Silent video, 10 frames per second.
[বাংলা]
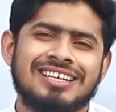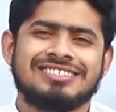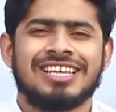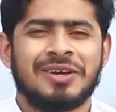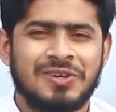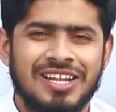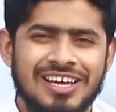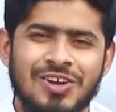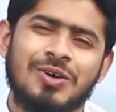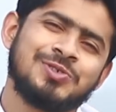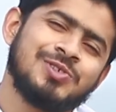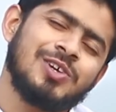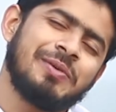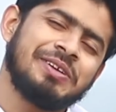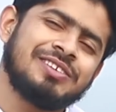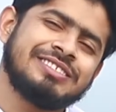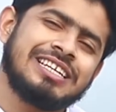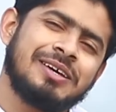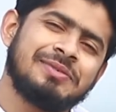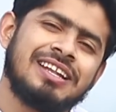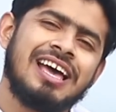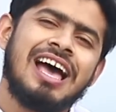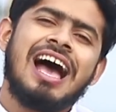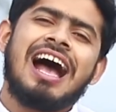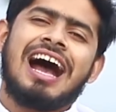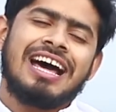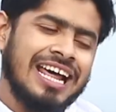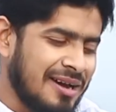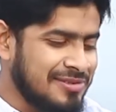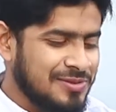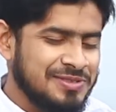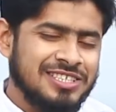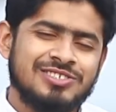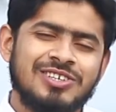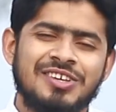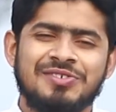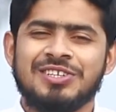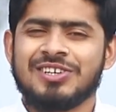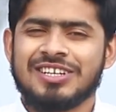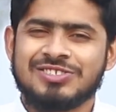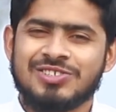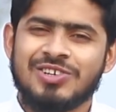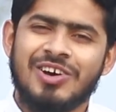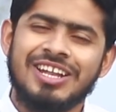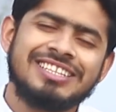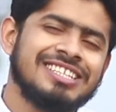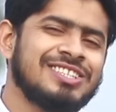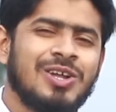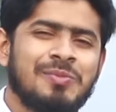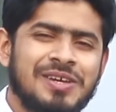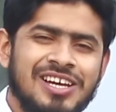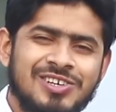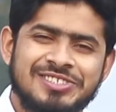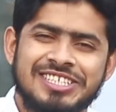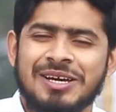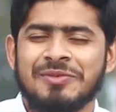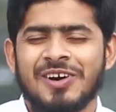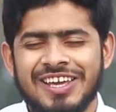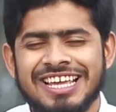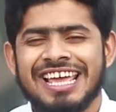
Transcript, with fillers: কাছে কেমন লাগলো অবশ্যই কমেন্ট করে জানাবেন আর আমি তো বিশেষ করে এই ভিডিওটার জন্য অনেক দিন ধরে অপেক্ষা করছিলাম অনেক